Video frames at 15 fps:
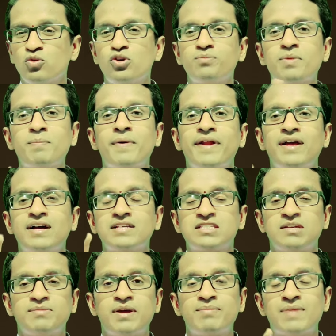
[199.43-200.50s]
కుటుంబ
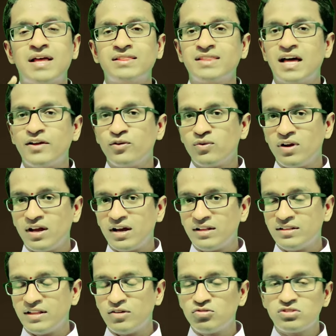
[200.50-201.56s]
పరంగా సమయం అంత
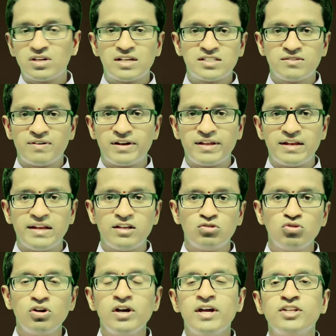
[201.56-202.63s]
అనుకూలంగా ధనుసు రాశి వారికి
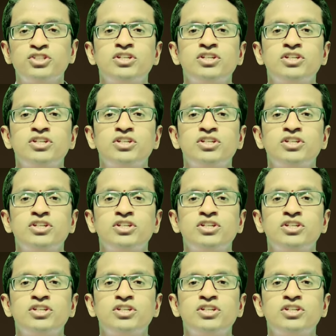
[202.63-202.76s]
లేదు